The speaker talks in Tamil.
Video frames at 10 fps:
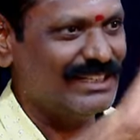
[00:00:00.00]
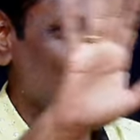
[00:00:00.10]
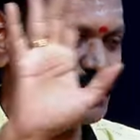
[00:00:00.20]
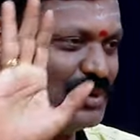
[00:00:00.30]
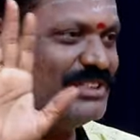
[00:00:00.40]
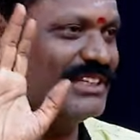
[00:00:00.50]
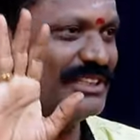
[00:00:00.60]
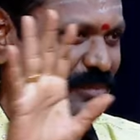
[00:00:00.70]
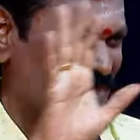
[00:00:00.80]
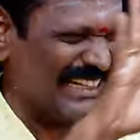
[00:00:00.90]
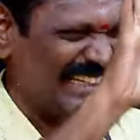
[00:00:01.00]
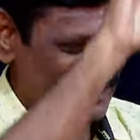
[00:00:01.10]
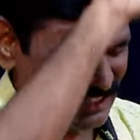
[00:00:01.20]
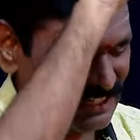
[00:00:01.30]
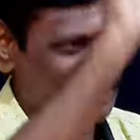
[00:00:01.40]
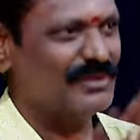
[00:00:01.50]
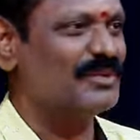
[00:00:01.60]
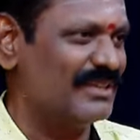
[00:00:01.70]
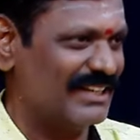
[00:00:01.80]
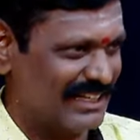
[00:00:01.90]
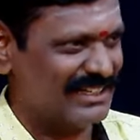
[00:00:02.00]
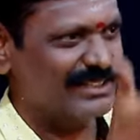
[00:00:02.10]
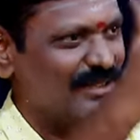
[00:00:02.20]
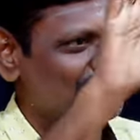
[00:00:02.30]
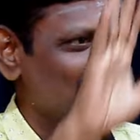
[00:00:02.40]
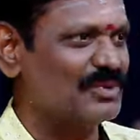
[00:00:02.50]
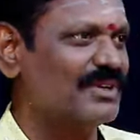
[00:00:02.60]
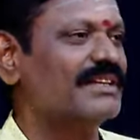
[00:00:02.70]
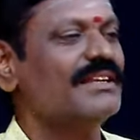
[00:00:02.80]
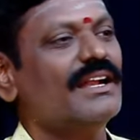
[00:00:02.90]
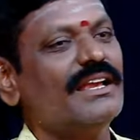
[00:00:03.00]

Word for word: நீங்கள் புரிஞ்சுக்கிறதுக்கு ப்ராக்டிக்கலாக நடக்கிறத நம்ம சொல்கிறேன்